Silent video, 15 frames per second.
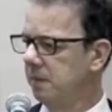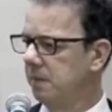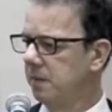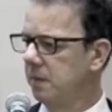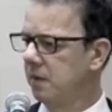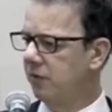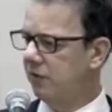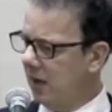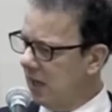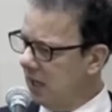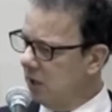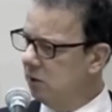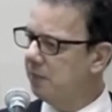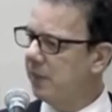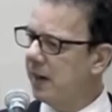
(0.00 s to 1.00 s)

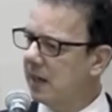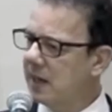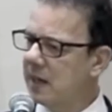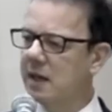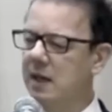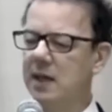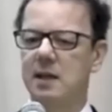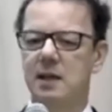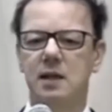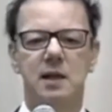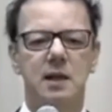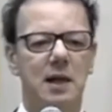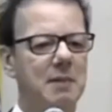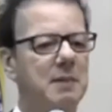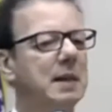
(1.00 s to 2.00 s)
venham para
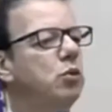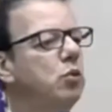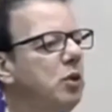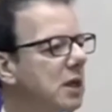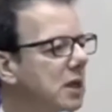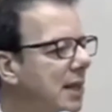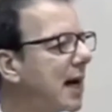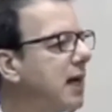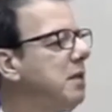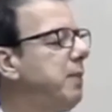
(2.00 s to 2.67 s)
a maturidade